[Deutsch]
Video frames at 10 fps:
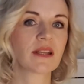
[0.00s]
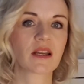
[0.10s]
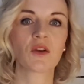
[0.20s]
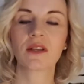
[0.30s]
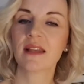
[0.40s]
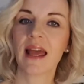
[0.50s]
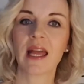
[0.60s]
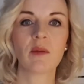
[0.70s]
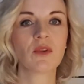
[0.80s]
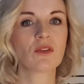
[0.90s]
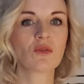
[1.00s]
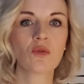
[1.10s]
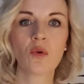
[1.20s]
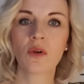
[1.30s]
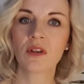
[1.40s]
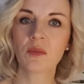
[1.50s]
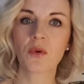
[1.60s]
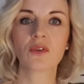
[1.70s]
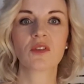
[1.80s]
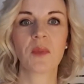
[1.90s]
Da gehört ein Helm dazu und ein
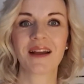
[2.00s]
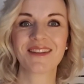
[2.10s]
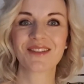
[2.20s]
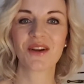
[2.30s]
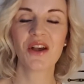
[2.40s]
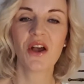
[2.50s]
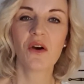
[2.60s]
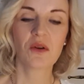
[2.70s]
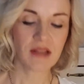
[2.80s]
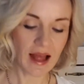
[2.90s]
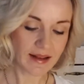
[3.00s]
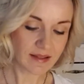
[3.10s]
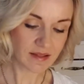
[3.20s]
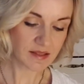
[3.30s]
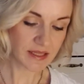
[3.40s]
Brustpanzer und all diese